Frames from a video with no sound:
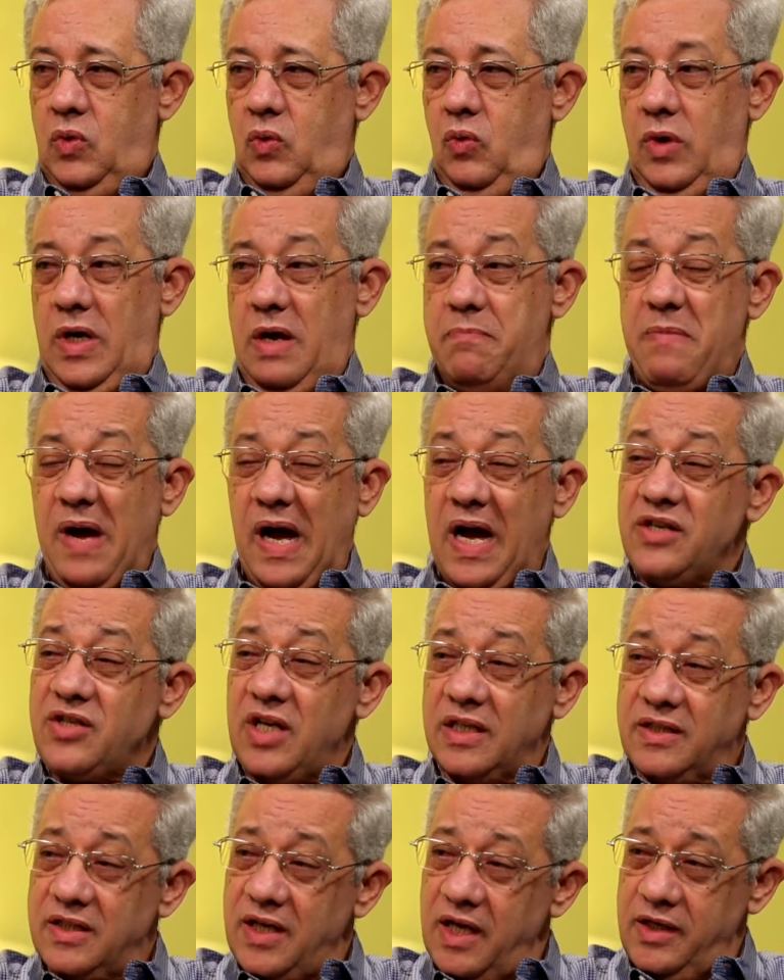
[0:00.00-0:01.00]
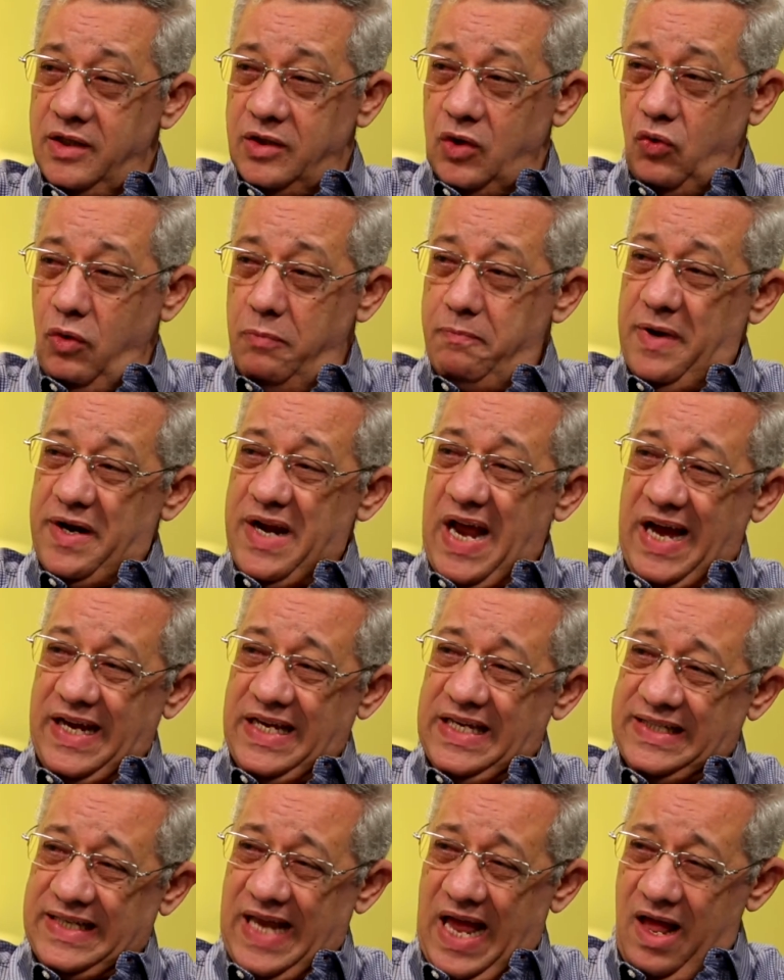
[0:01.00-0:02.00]
ولما حاجه تسيطر وابقى انا
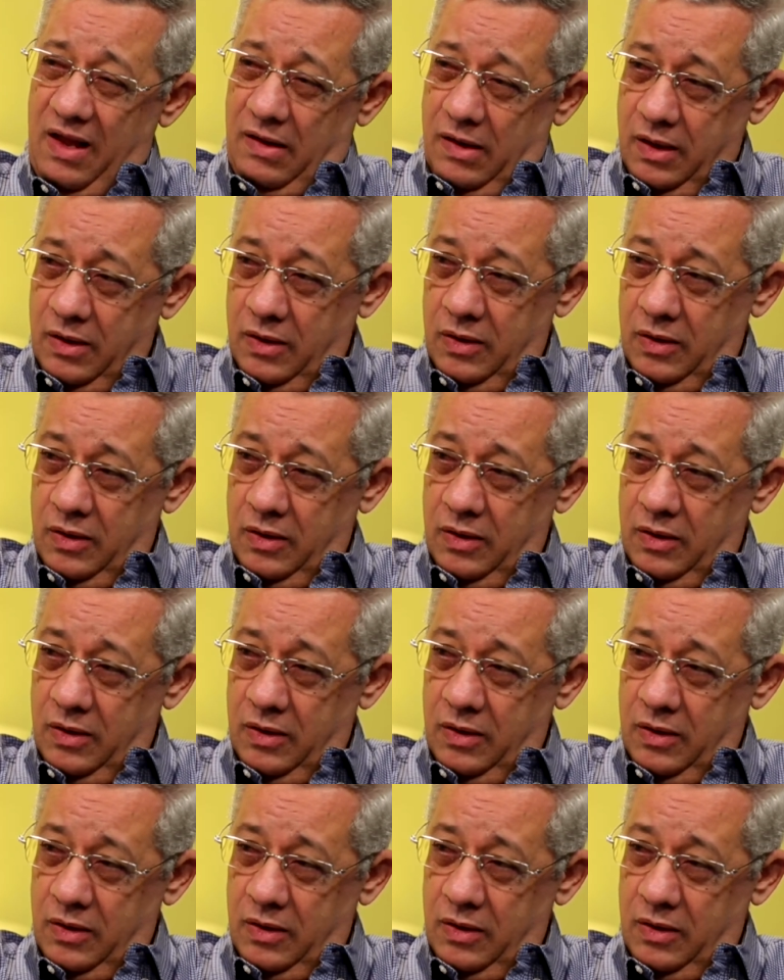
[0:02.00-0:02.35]
عايزها